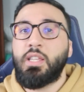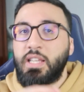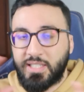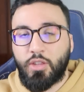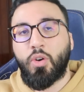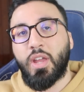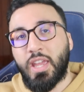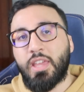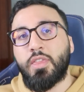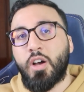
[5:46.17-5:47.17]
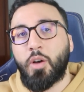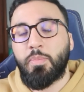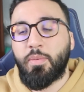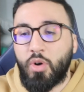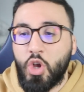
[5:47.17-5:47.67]
il y a ça dans
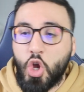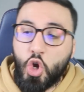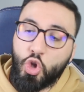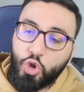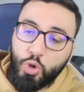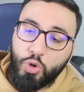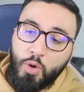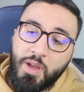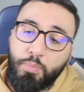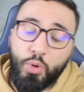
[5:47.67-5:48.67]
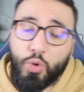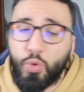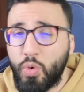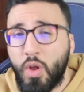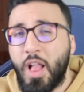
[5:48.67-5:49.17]
énormément de domaines pour le
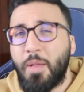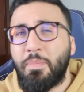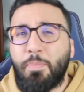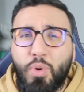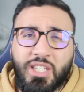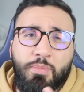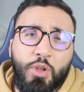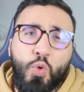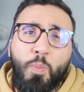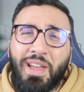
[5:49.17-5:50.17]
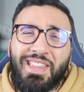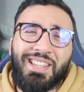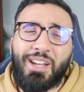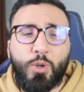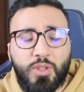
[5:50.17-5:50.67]
coup. Mais Pokémon Company,
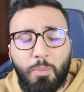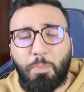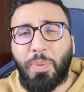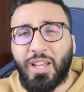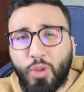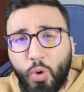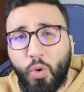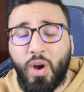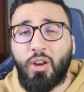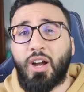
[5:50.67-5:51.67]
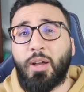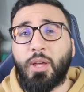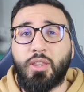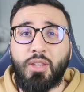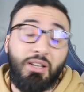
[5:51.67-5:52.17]
compagnie, ça ressemble pas trop à leur,
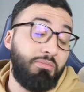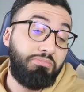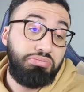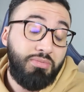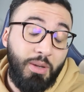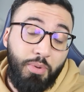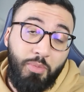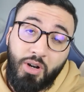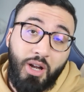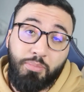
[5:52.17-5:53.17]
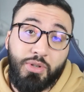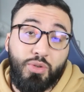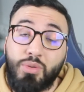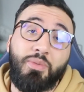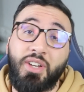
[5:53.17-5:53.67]
euh, euh, simplement à leur
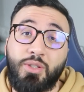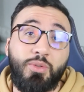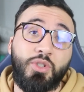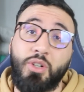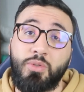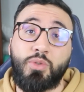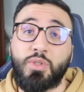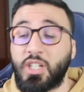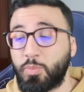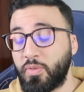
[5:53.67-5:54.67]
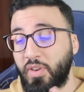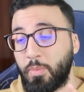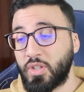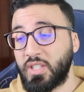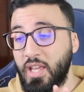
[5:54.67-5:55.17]
habitude de faire ce genre de choses. Là, je pense
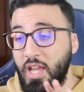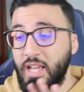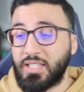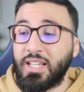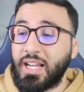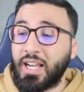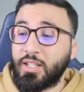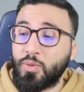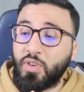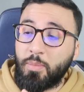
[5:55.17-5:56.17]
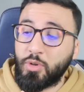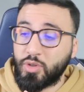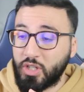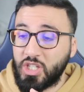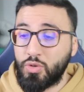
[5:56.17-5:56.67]
vraiment que ces, ces déclats sont vraiment
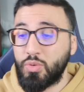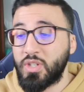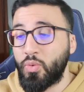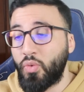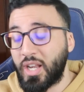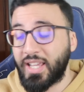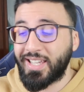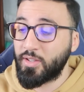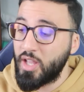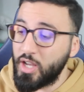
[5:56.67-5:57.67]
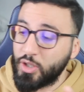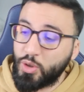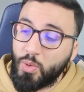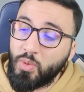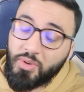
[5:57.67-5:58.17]
sortis d'usine. On voit que les cartes
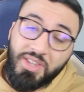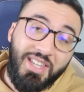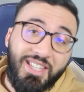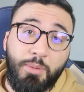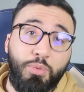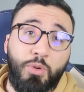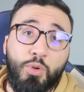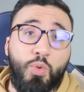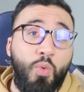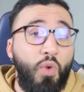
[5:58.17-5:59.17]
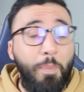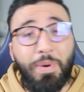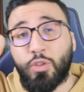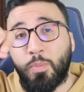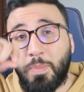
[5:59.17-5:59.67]
sont nickel pour le coup. On ne voit pas de